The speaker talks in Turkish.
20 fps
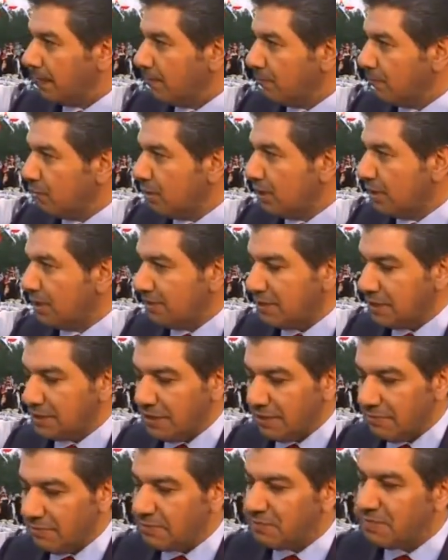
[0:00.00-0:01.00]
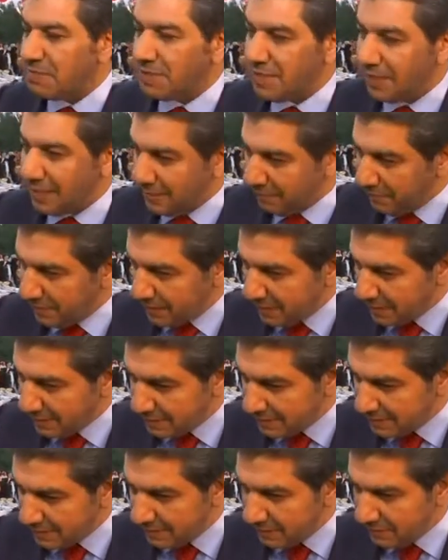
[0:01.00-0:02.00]
bu kardeşlerimiz bizlere
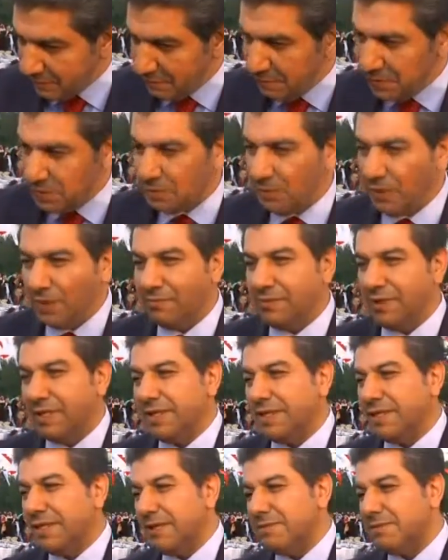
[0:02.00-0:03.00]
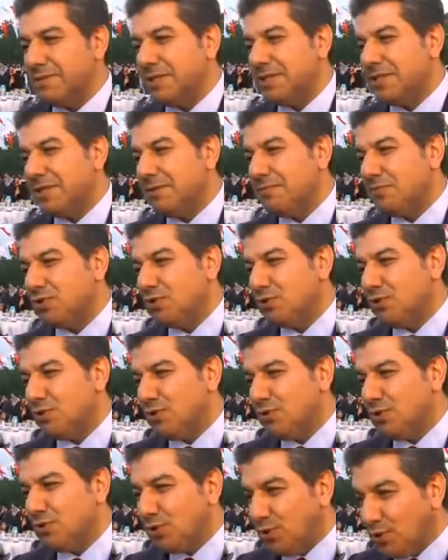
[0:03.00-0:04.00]
emanet ve biz bu emanetlerimize sahip
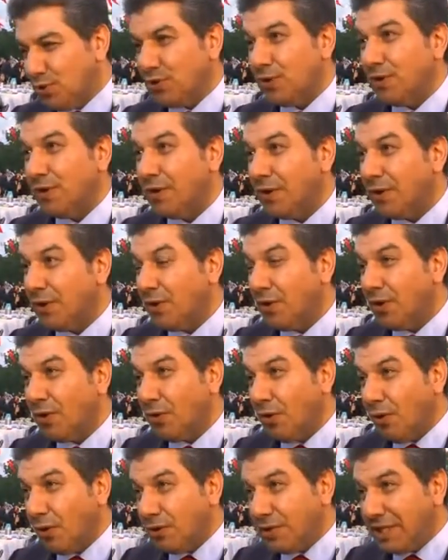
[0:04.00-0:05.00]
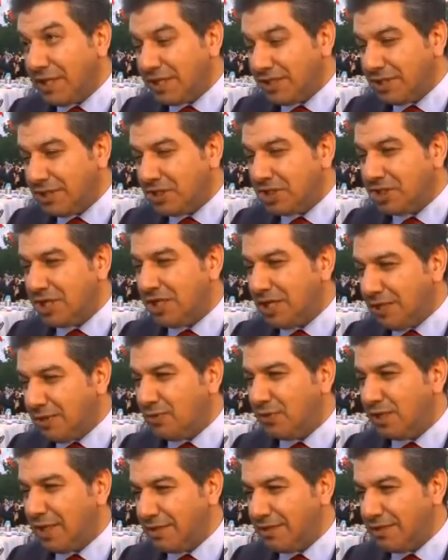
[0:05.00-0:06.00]
çıkıyoruz. Çünkü onların şehit
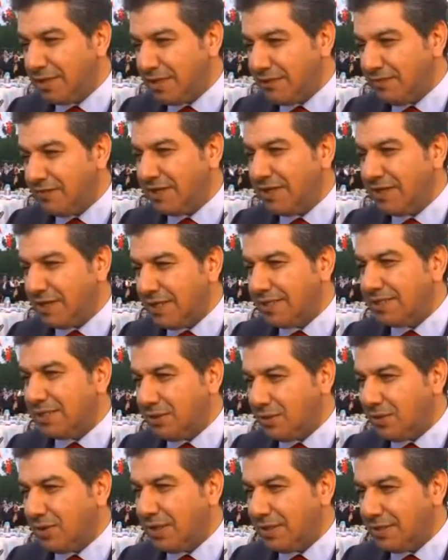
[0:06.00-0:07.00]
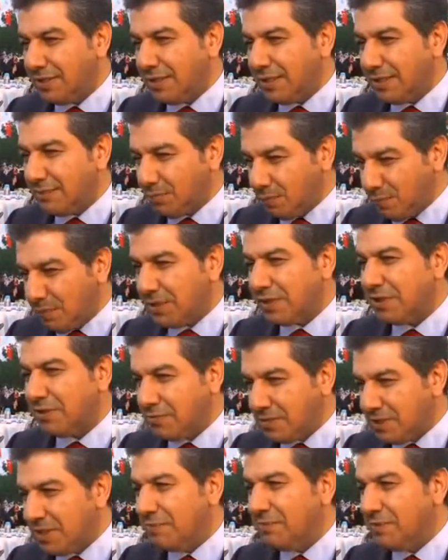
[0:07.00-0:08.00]
olanları ve gazi olanları bu parkı
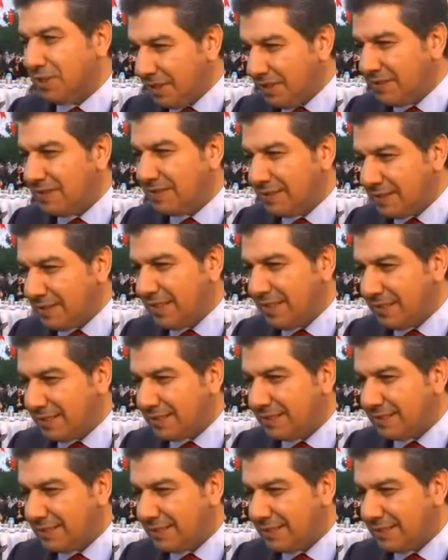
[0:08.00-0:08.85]
bize emanet ettiler.